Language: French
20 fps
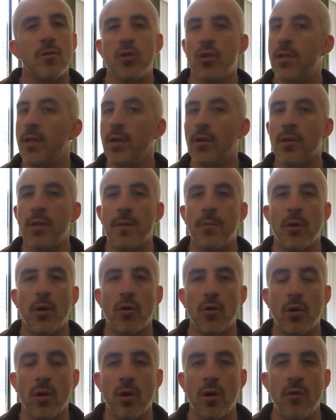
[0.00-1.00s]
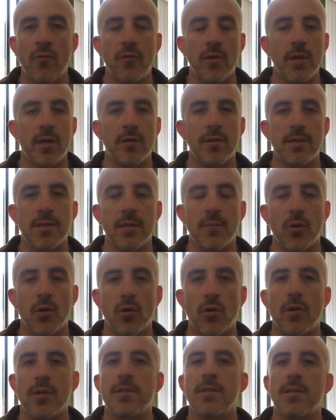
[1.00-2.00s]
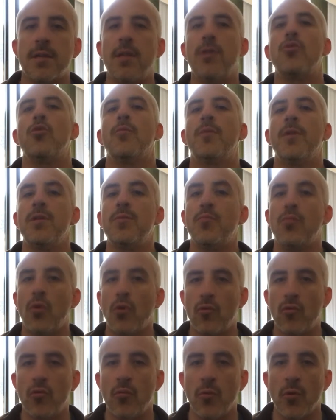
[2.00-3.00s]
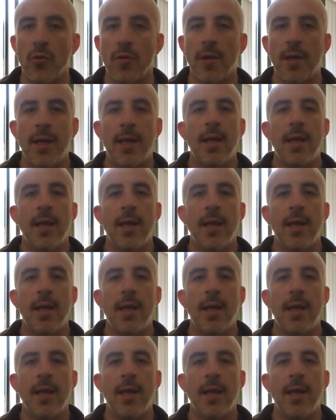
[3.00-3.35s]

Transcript: Je ne les connais pas encore, vous ne les connaissez pas encore, ce sera la surprise pour tout le monde.